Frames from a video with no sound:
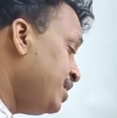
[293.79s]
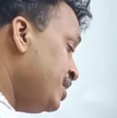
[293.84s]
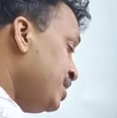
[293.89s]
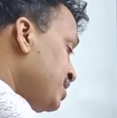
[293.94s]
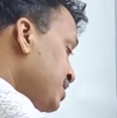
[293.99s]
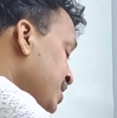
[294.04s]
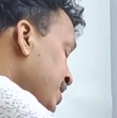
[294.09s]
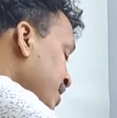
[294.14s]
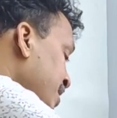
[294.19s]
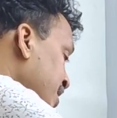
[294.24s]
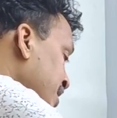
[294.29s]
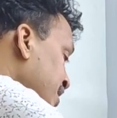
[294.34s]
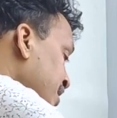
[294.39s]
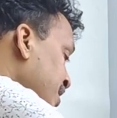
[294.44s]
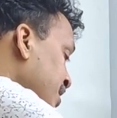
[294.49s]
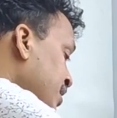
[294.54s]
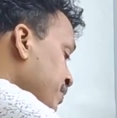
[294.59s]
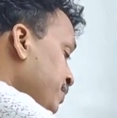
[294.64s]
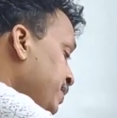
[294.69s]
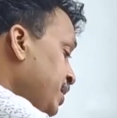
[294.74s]
ये चाय आई
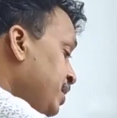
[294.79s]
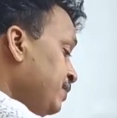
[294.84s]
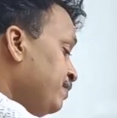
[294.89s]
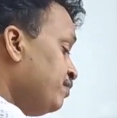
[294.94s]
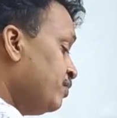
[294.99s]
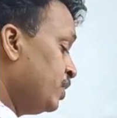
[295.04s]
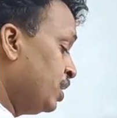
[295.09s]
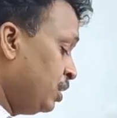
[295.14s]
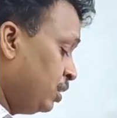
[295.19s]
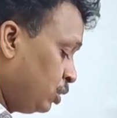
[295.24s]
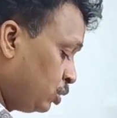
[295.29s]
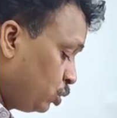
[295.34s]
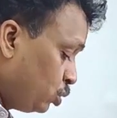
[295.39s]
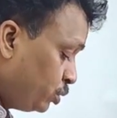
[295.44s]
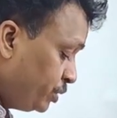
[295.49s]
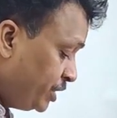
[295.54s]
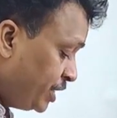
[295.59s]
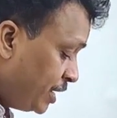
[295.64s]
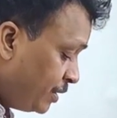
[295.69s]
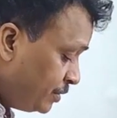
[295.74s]
है अपनी
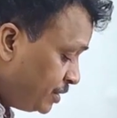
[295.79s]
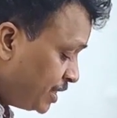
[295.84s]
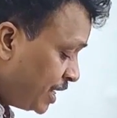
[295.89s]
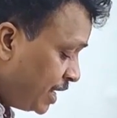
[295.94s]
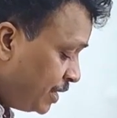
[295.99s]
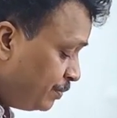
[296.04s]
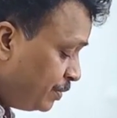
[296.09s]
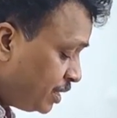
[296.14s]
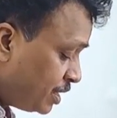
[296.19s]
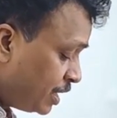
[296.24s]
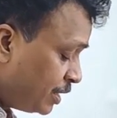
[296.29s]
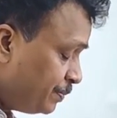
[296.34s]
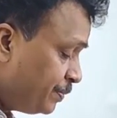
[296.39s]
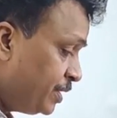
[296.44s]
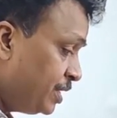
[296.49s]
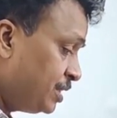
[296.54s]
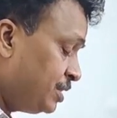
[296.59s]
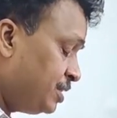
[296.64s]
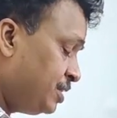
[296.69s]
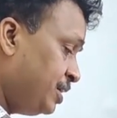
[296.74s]
तो ये चाय भी
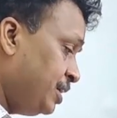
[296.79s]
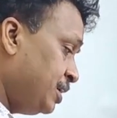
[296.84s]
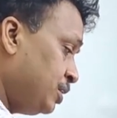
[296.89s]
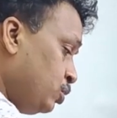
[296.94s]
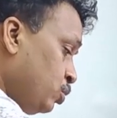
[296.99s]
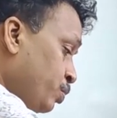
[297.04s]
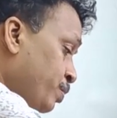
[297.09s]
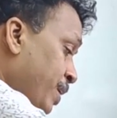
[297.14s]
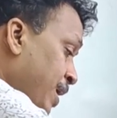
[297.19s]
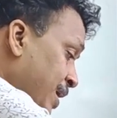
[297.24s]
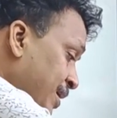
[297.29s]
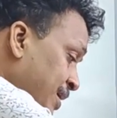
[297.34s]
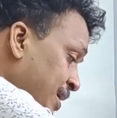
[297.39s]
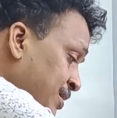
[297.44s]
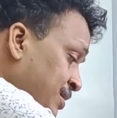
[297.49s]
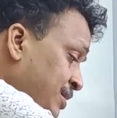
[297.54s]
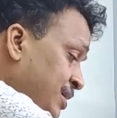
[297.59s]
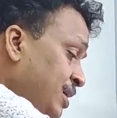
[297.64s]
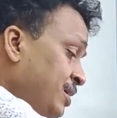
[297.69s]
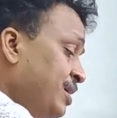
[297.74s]
काफ़ी अच्छी है तो
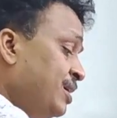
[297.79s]
महाराष्ट्र